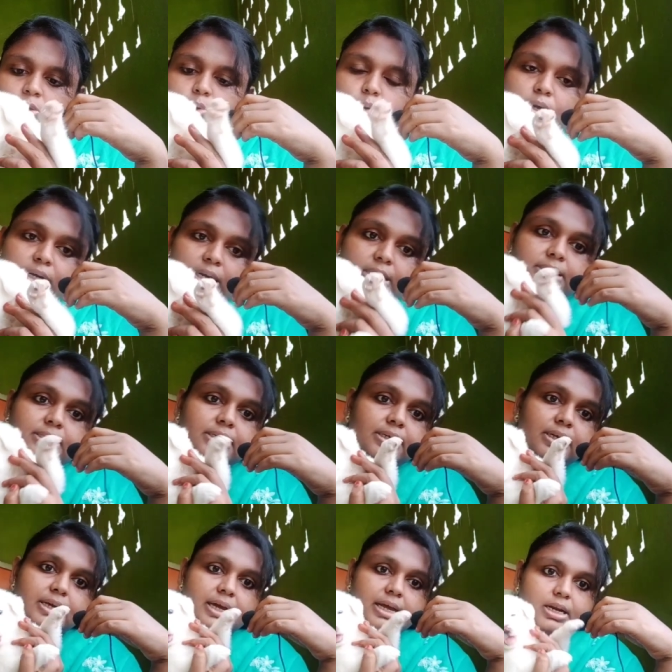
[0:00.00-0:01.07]
ఒకటే
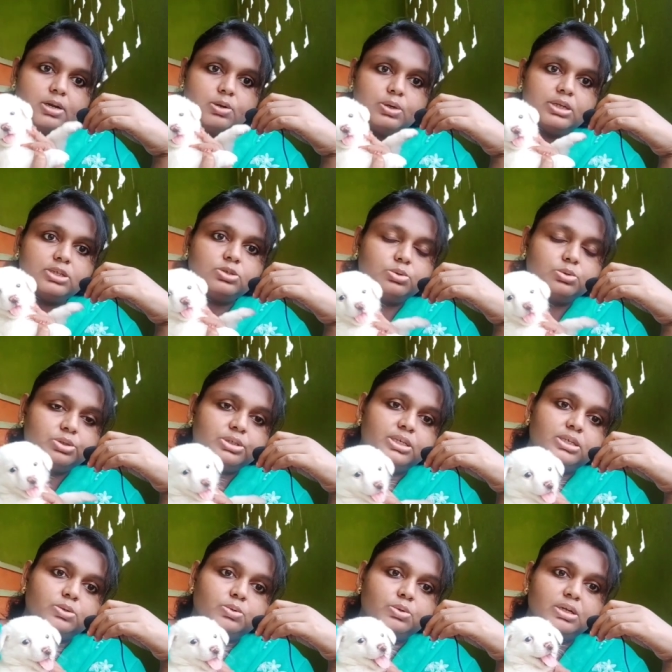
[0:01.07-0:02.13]
సింగిల్ కలర్ ఉన్న చూస్
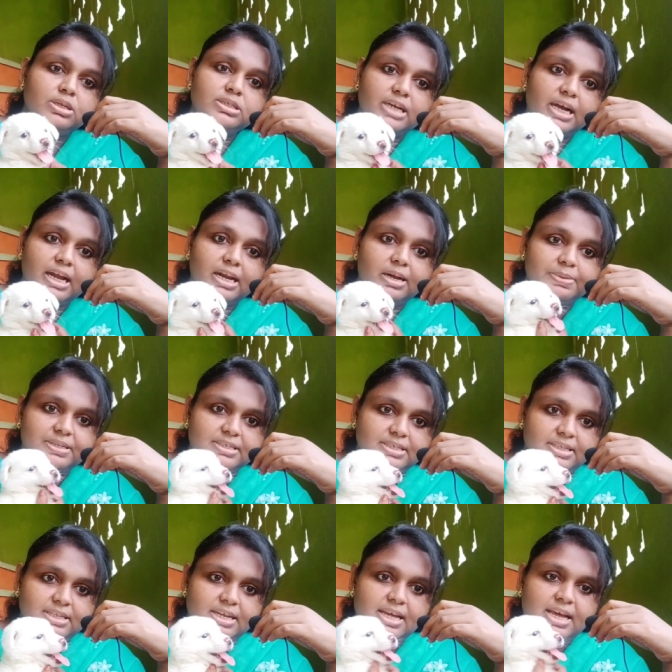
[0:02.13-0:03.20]
చేసుకుంటాం చాలా మంచిది